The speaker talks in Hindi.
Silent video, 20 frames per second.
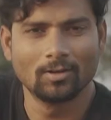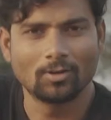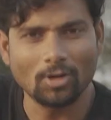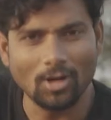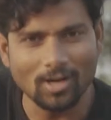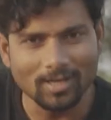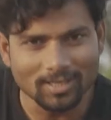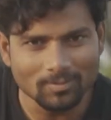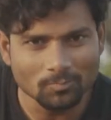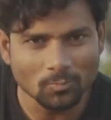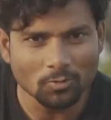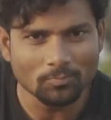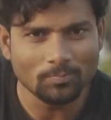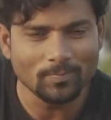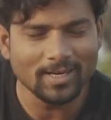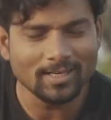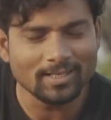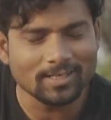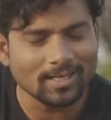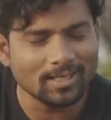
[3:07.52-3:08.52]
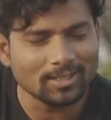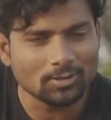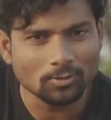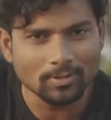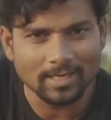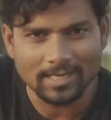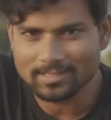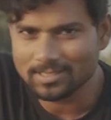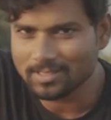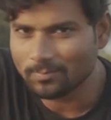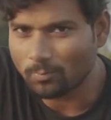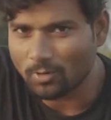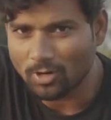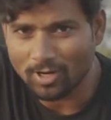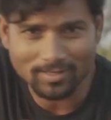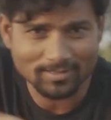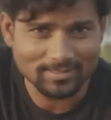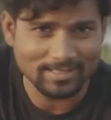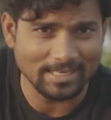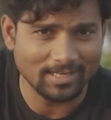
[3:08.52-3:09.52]
क्रॉलिंग मूवमेंट के तो ऐसे
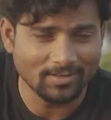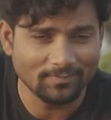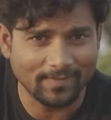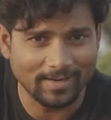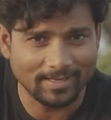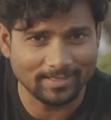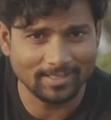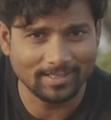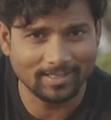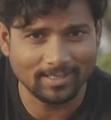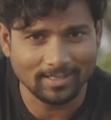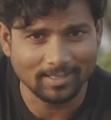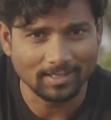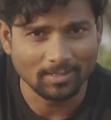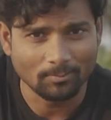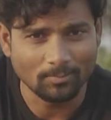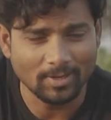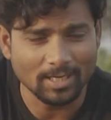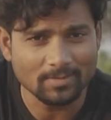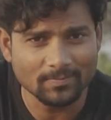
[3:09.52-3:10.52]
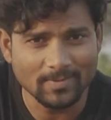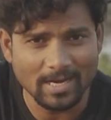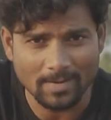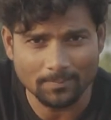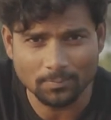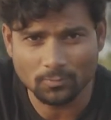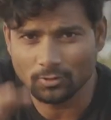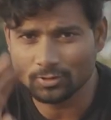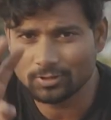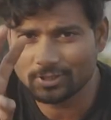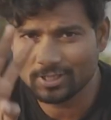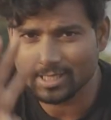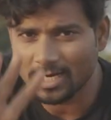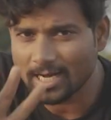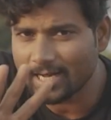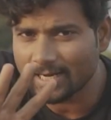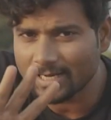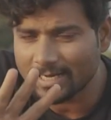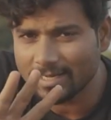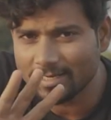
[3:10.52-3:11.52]
बहुत सारे फ़ायदे हैं बट मैं आपको
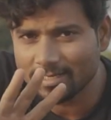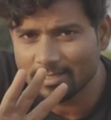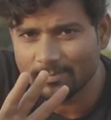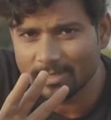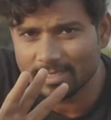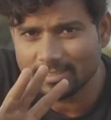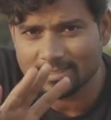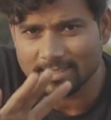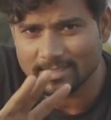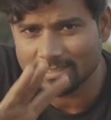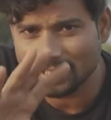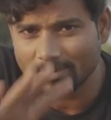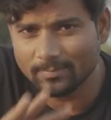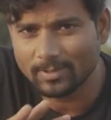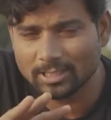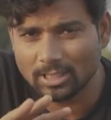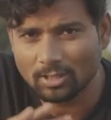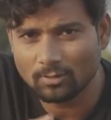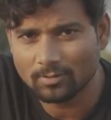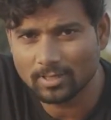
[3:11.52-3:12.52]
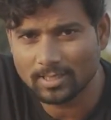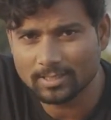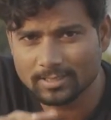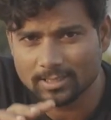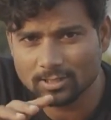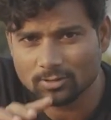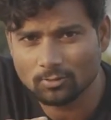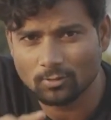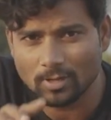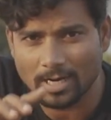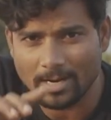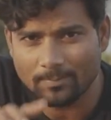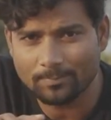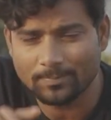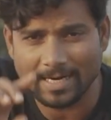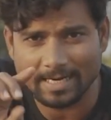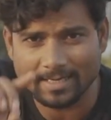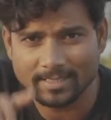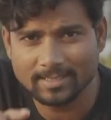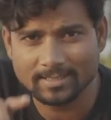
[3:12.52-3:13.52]
चार एलिमेंट्स ऐसा बताऊंगा जिसको आप
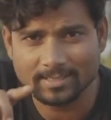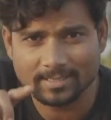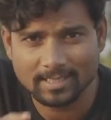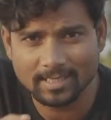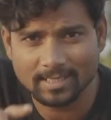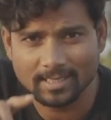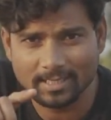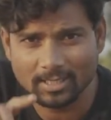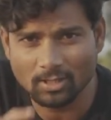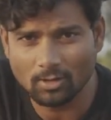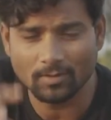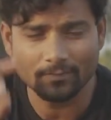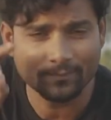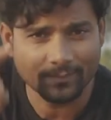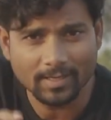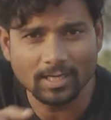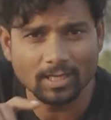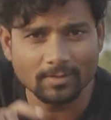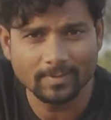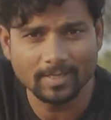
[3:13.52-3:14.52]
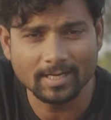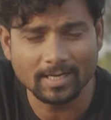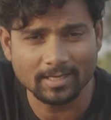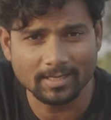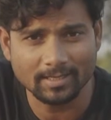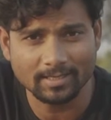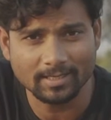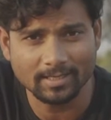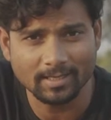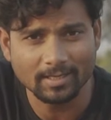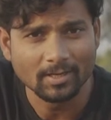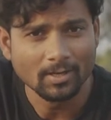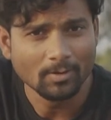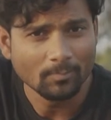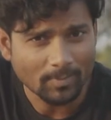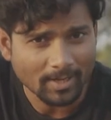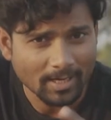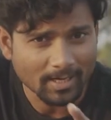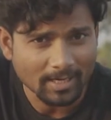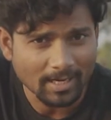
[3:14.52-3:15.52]
प्रैक्टिस करेंगे और फील भी करेंगे
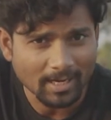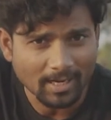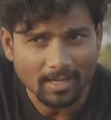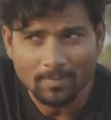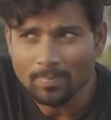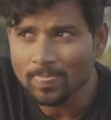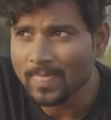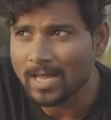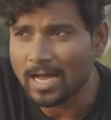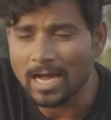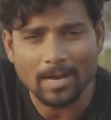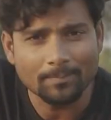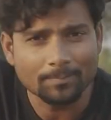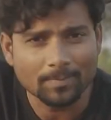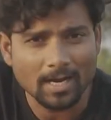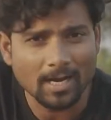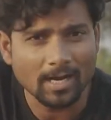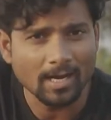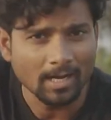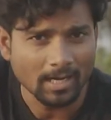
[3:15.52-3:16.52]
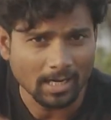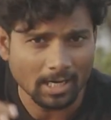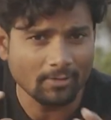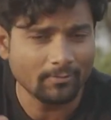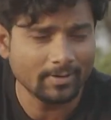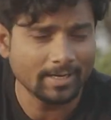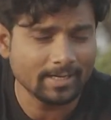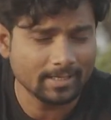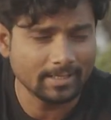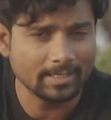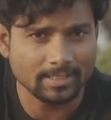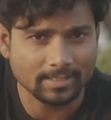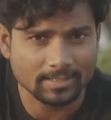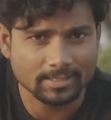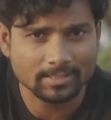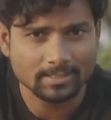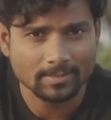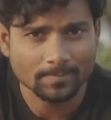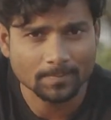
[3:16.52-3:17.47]
पहला आपका अवेयरनेस